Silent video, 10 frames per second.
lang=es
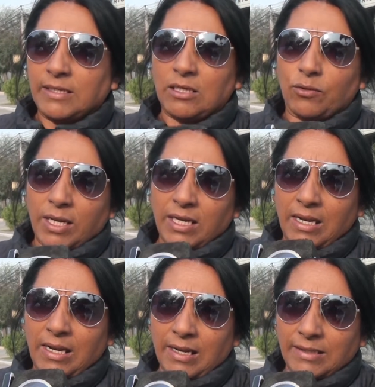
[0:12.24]
Ese lugar
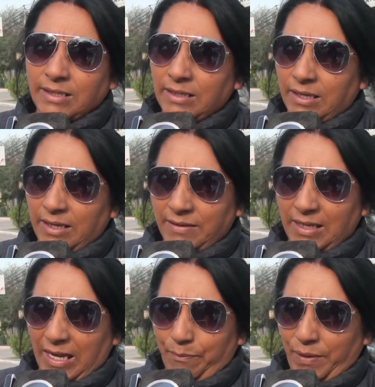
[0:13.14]
era la casa del gerente
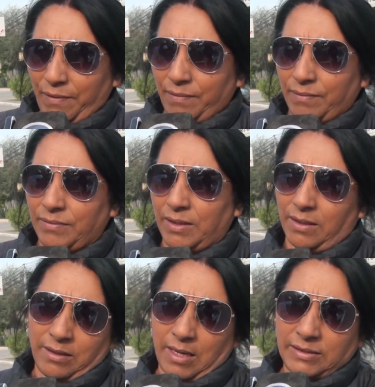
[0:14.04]
de la EPE.
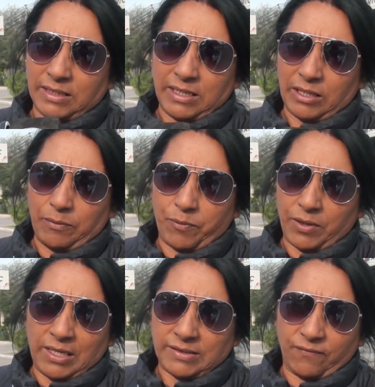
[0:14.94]
así que
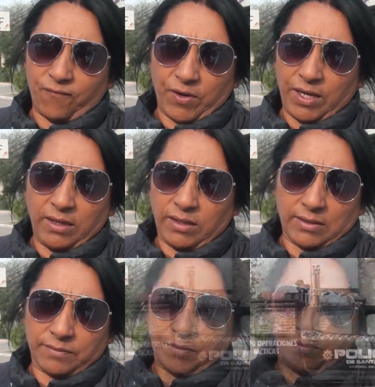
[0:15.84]
después él se fue, y